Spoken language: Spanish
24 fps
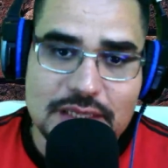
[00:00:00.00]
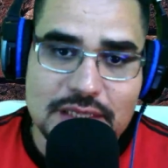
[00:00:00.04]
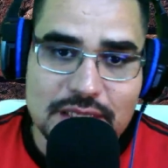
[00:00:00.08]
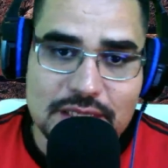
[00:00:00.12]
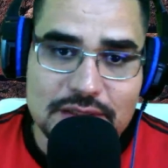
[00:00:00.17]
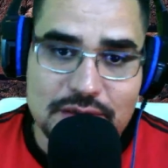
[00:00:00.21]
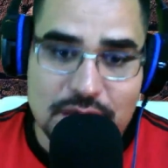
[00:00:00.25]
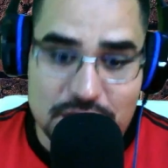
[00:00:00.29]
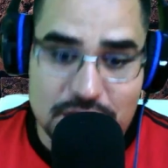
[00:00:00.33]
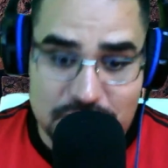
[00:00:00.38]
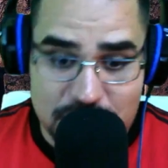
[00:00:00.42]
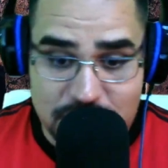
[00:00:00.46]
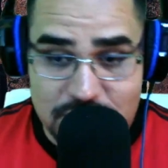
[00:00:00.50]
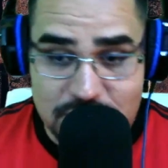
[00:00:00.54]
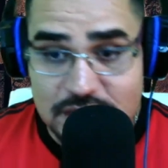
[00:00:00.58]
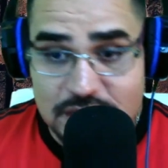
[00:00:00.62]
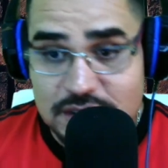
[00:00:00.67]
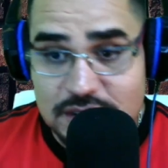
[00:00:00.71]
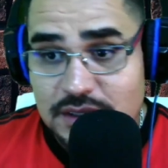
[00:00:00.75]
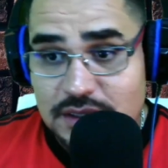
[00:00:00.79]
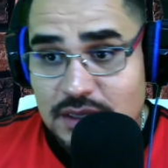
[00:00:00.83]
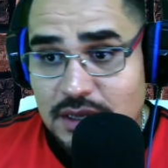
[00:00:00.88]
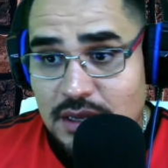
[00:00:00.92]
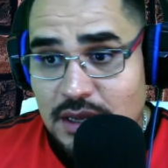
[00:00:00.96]
las
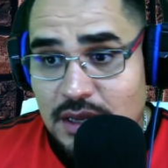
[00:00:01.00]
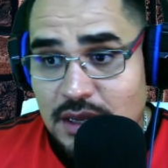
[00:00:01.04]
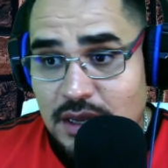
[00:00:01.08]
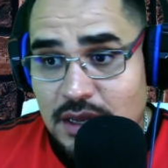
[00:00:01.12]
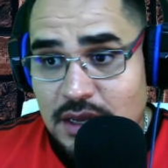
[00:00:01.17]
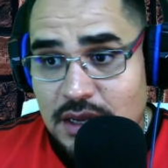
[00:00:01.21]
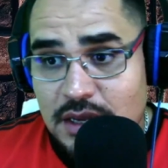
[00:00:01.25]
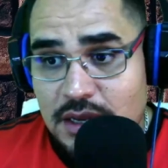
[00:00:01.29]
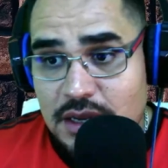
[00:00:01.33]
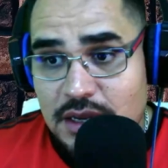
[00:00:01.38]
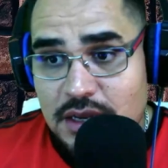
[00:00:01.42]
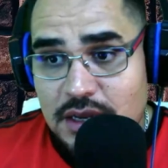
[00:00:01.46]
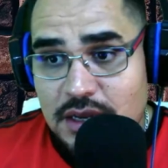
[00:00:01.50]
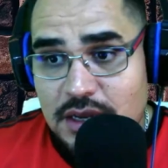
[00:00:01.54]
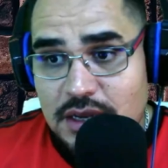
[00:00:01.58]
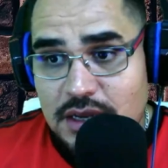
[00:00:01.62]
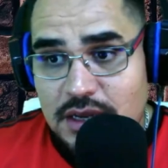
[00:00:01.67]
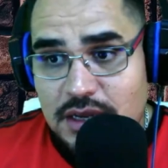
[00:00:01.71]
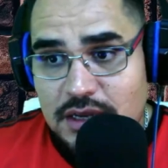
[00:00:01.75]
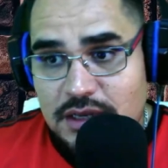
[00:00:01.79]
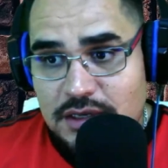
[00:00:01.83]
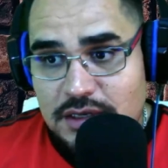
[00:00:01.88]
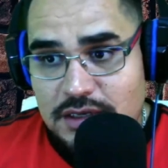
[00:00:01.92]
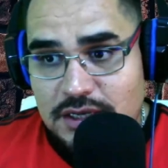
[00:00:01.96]
oraciones.
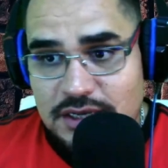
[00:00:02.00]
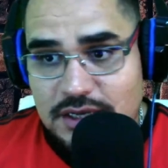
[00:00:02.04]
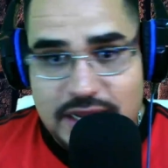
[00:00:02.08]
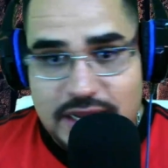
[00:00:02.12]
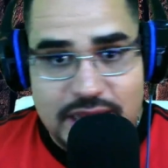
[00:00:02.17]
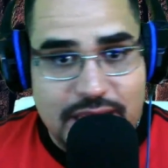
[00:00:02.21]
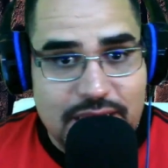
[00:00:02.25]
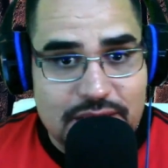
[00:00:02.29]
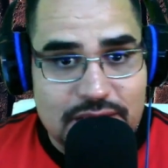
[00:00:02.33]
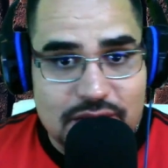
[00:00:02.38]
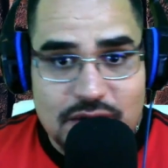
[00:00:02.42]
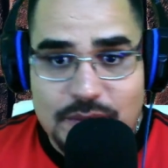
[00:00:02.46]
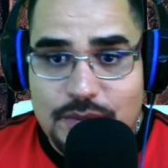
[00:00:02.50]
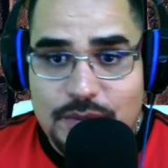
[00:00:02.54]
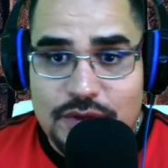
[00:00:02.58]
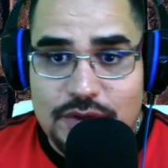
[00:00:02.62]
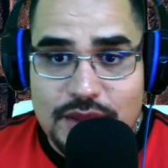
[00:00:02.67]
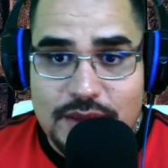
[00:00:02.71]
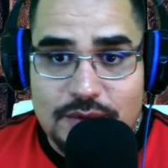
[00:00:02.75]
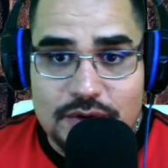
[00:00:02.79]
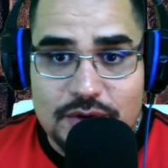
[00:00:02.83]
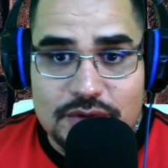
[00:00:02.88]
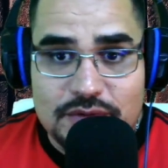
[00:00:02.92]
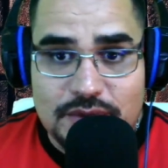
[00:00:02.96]
Sin ellas no
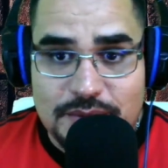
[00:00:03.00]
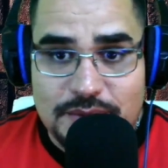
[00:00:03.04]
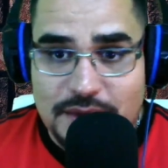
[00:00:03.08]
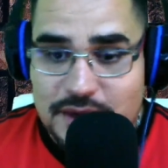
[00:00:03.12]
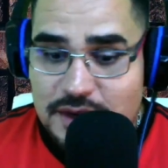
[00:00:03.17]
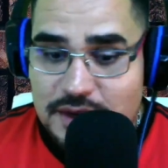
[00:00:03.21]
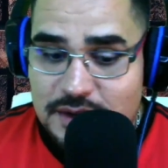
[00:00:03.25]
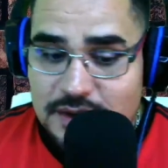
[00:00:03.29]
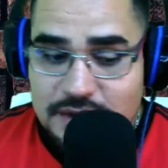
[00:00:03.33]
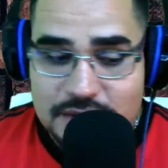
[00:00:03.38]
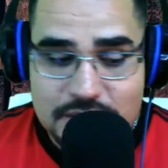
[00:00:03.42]
podemos vivir.